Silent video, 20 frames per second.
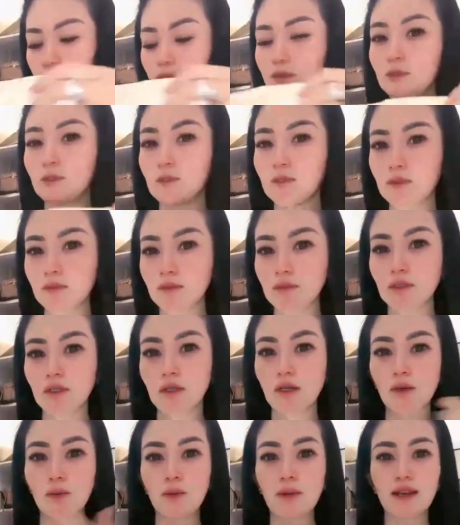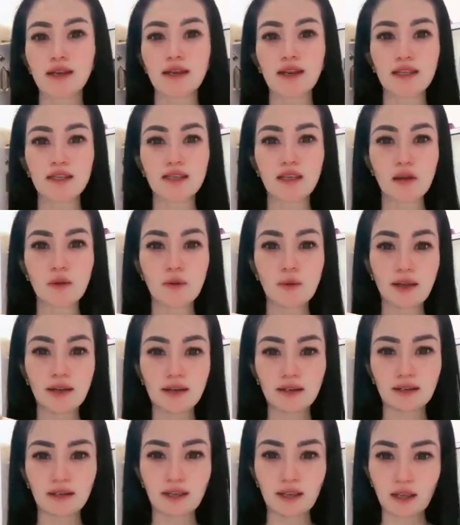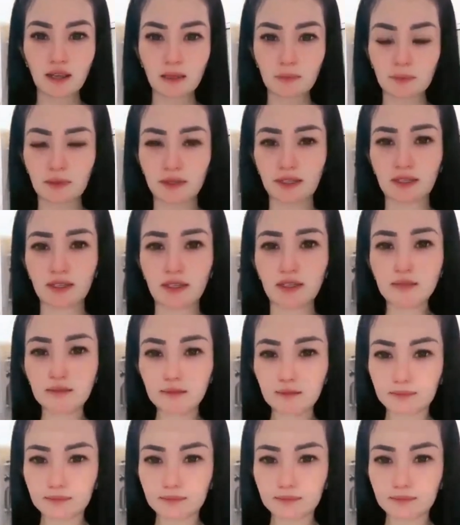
tuh warnanya warna apa ini ya